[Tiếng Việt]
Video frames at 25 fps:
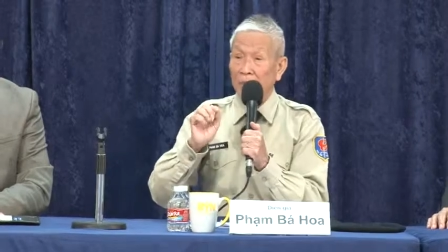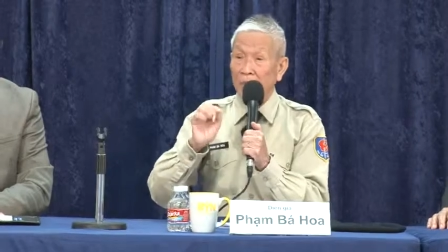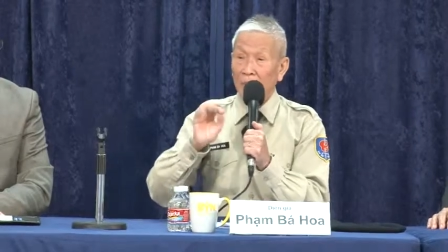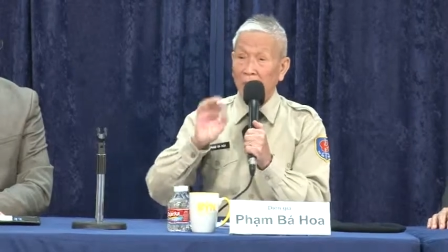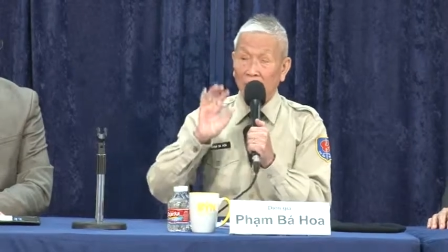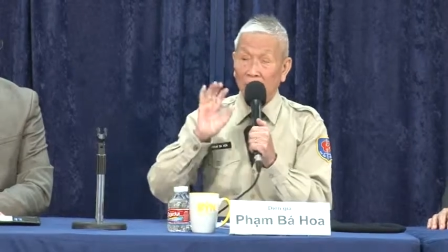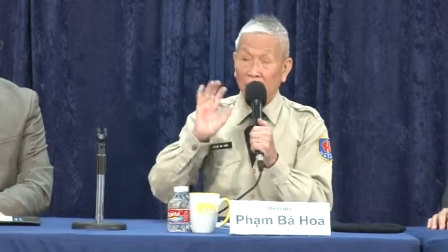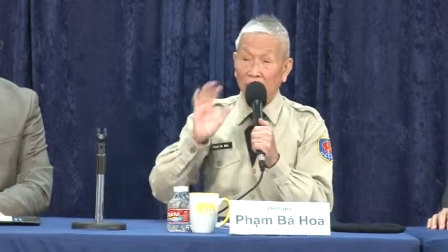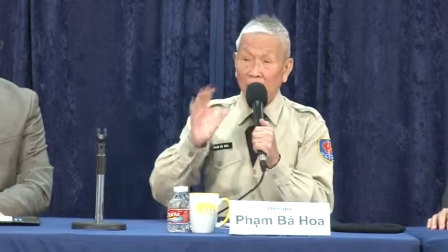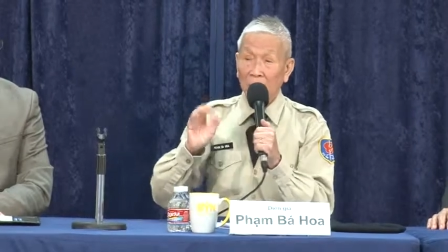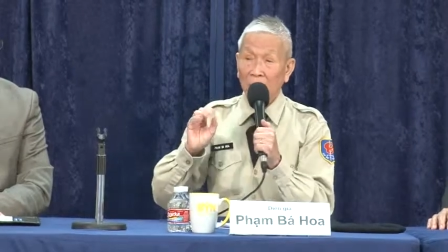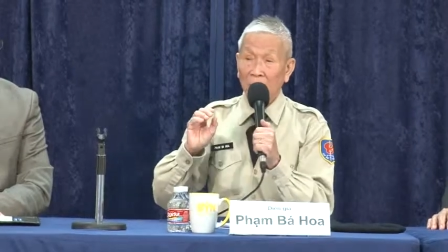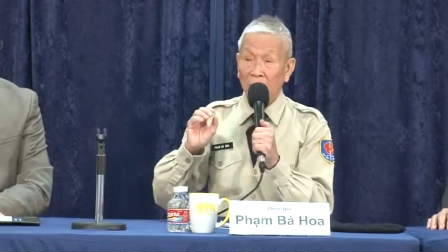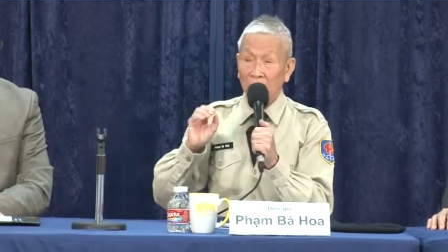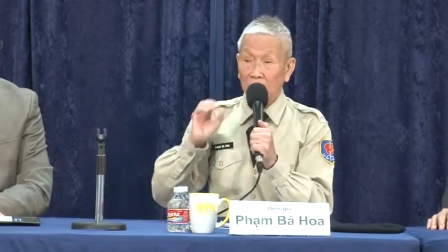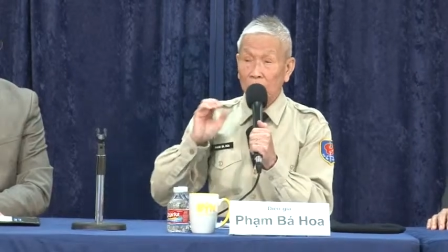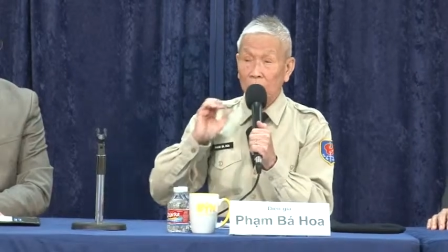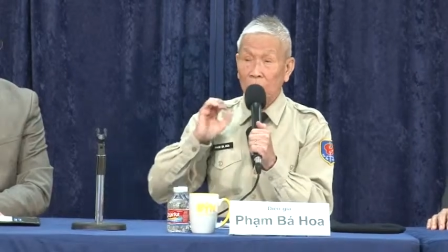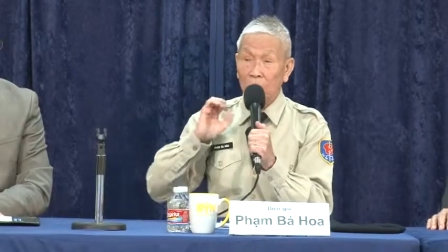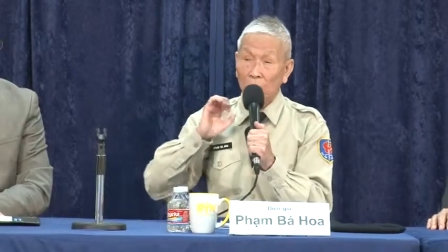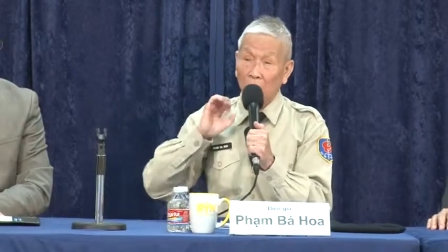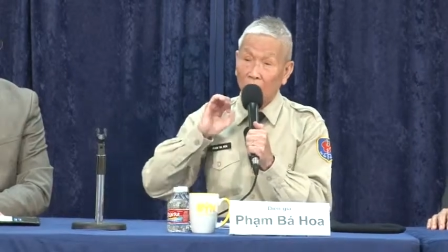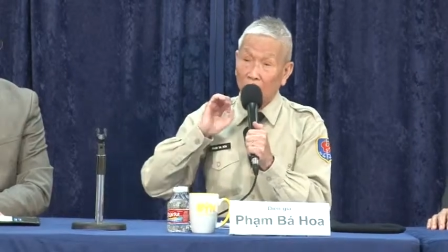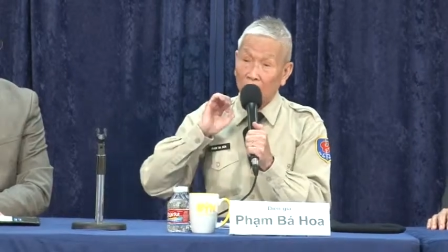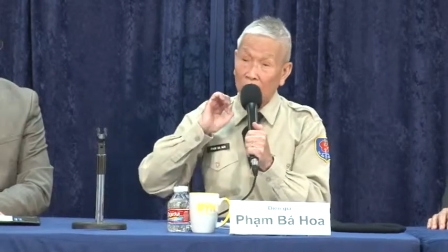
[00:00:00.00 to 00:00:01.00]
là khi mà
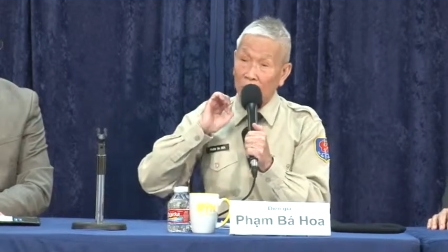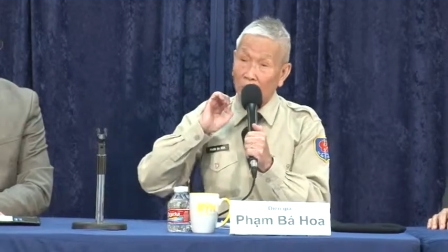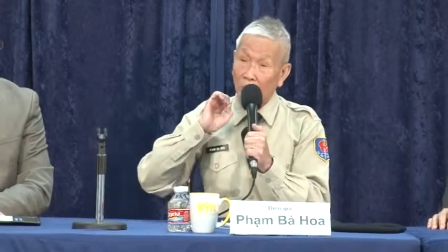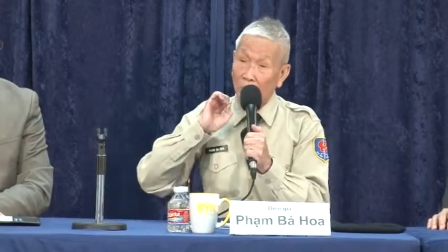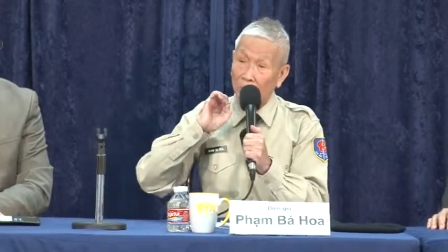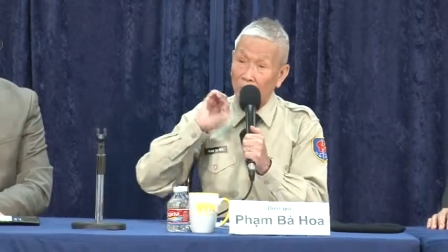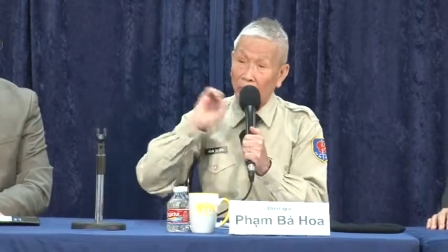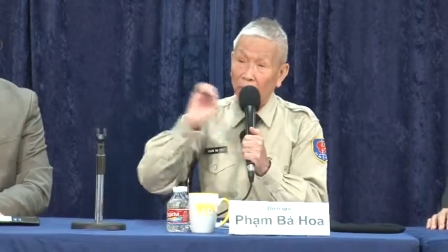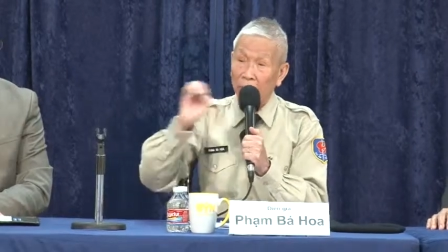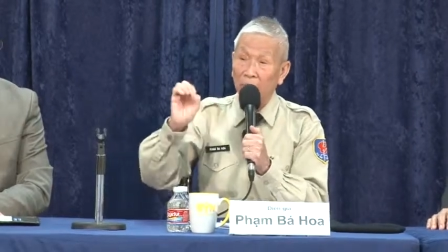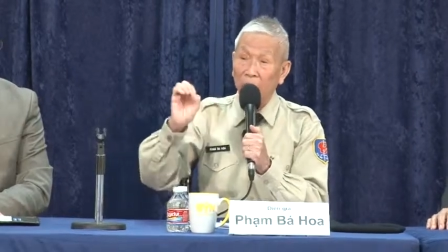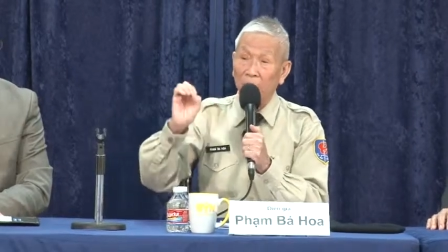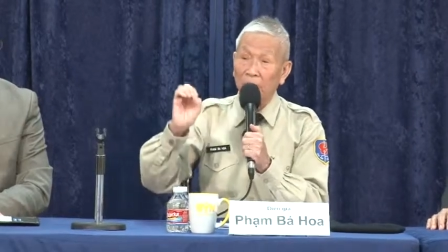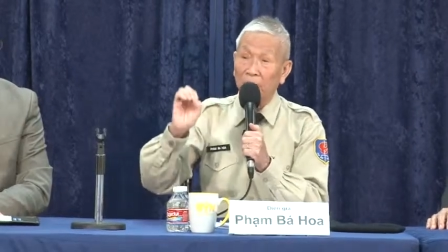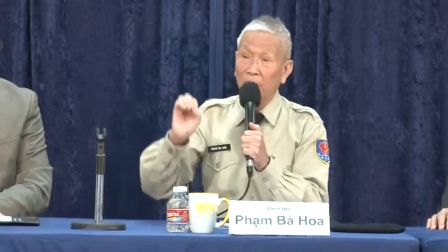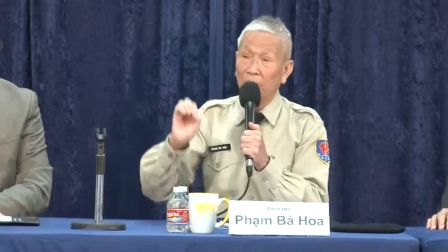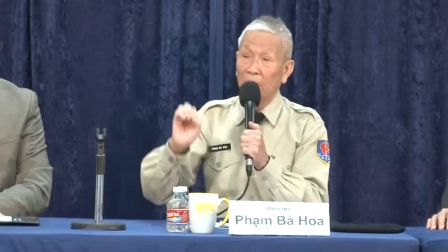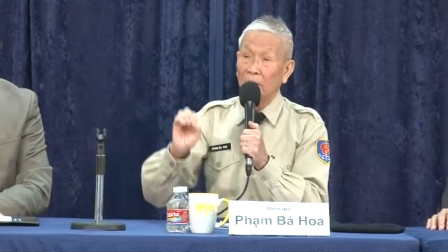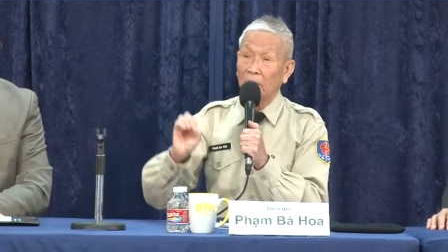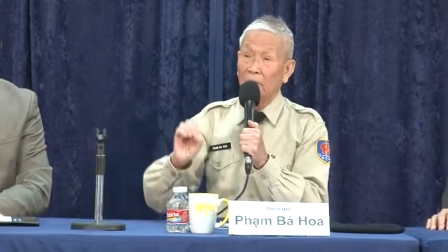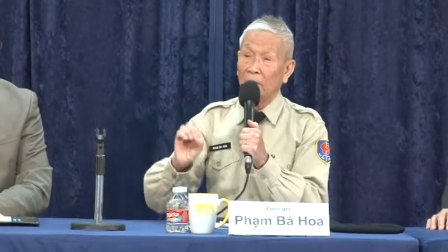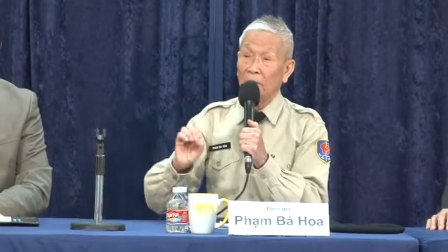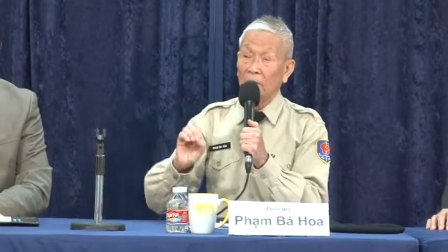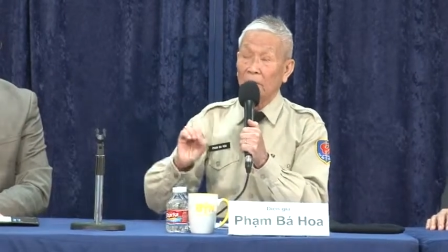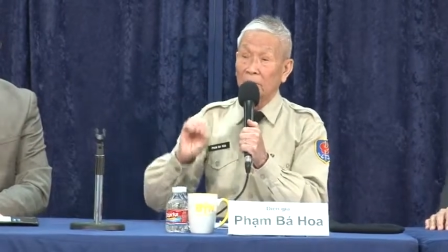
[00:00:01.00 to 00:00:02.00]
chúng tôi cung cấp cho phi
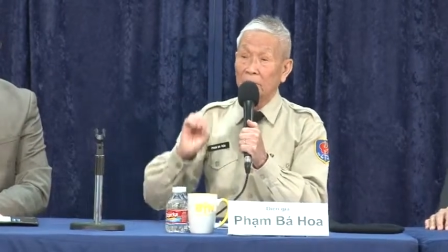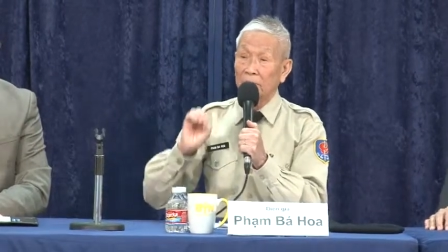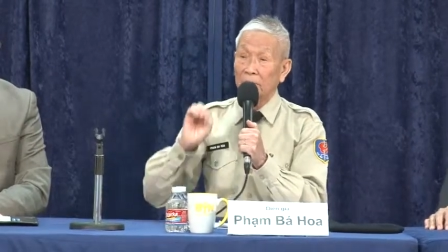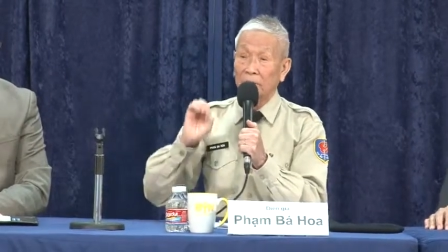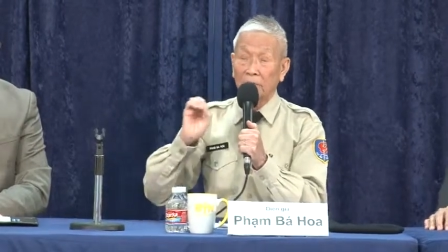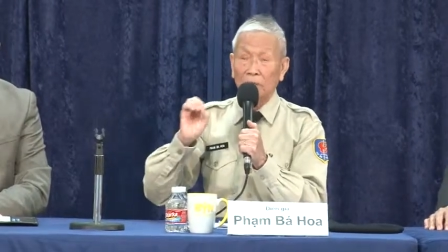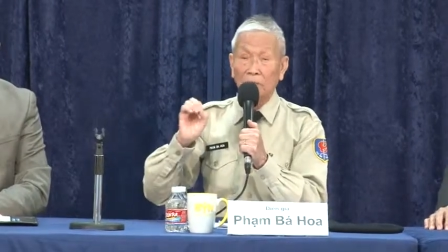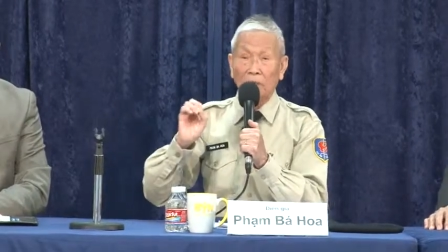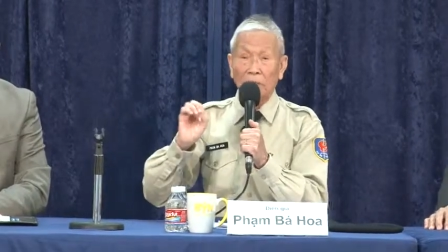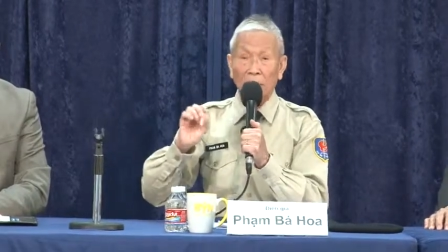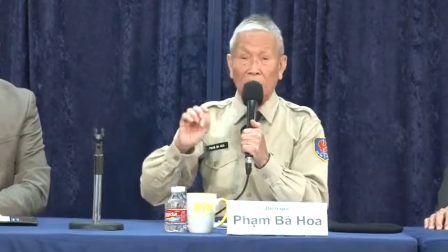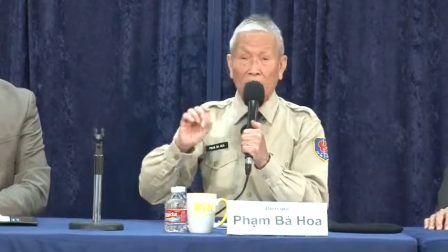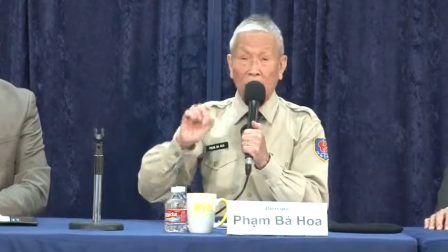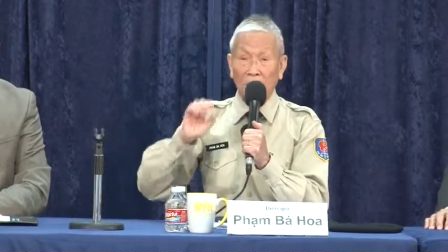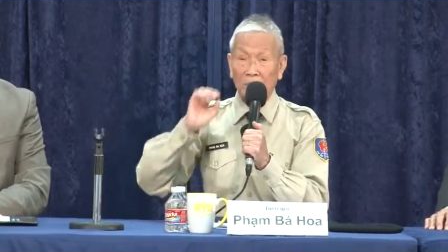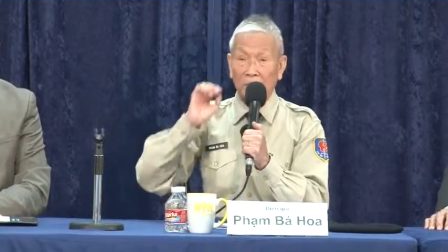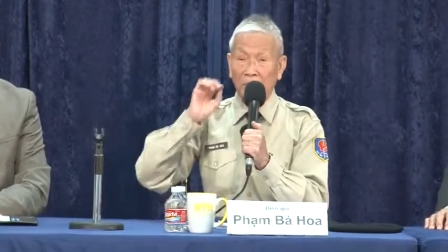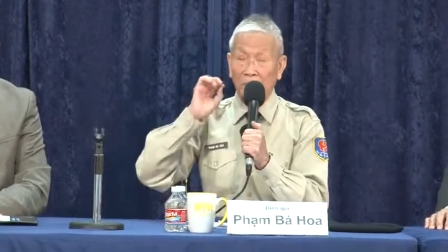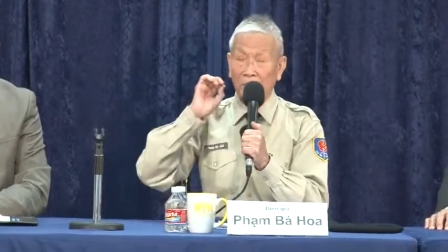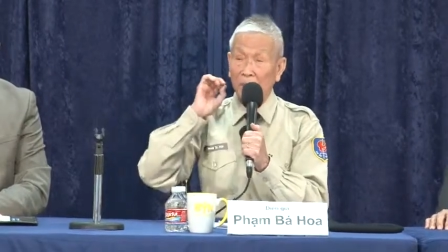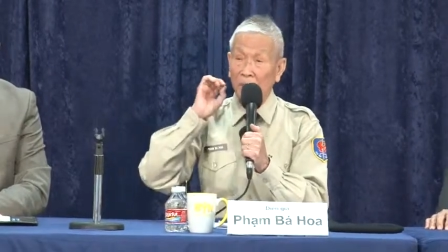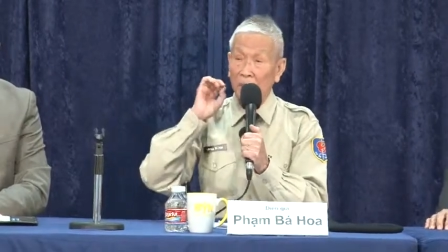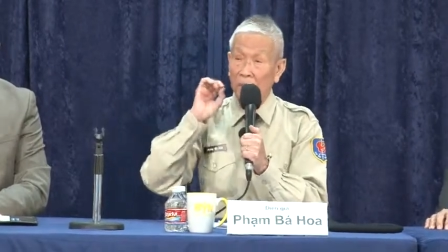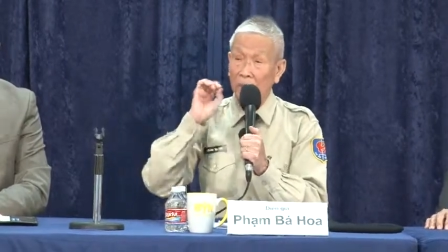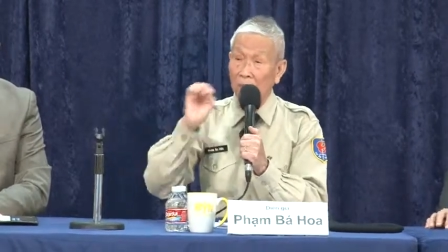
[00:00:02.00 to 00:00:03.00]
cơ lên trên đó rồi
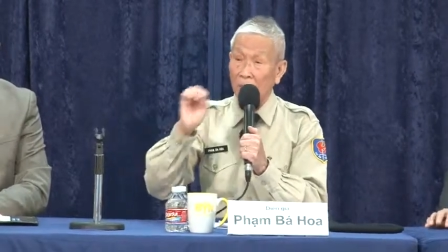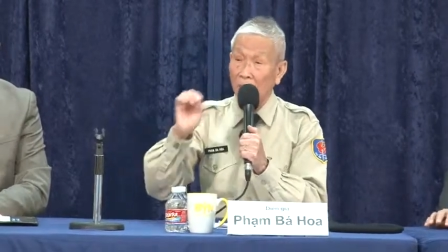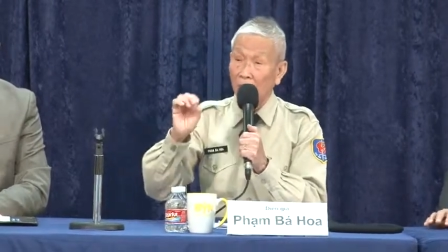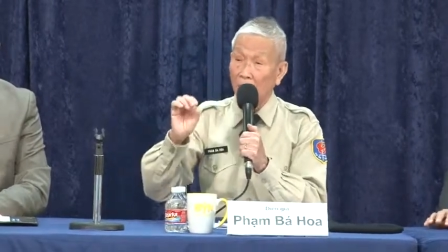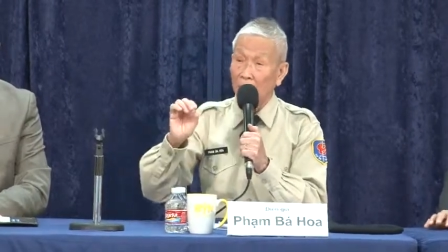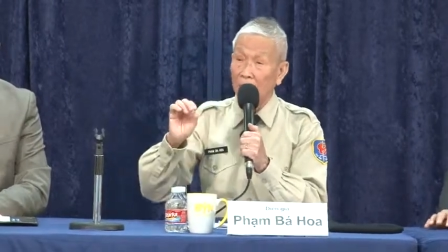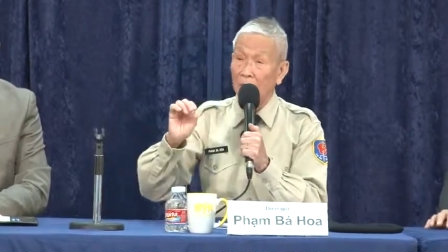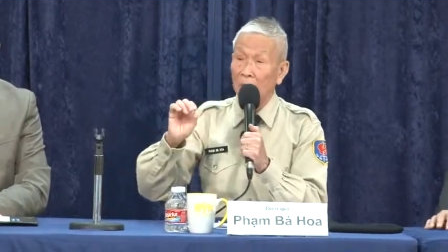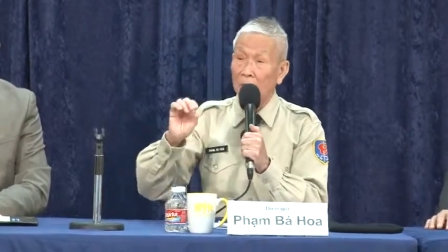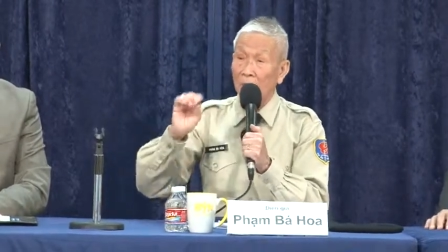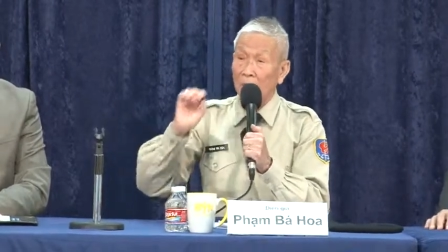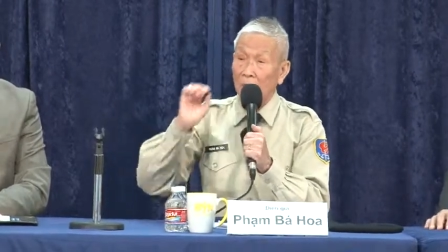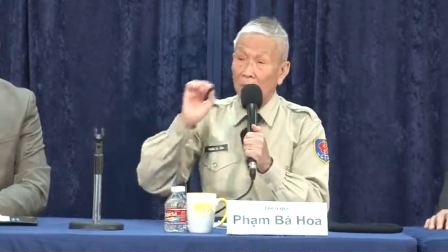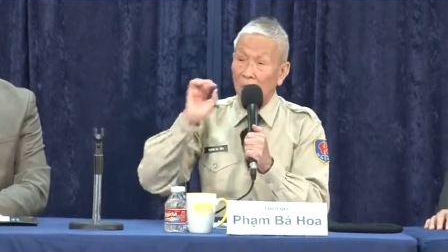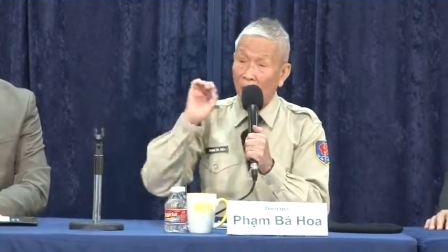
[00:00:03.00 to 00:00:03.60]
thì trên đó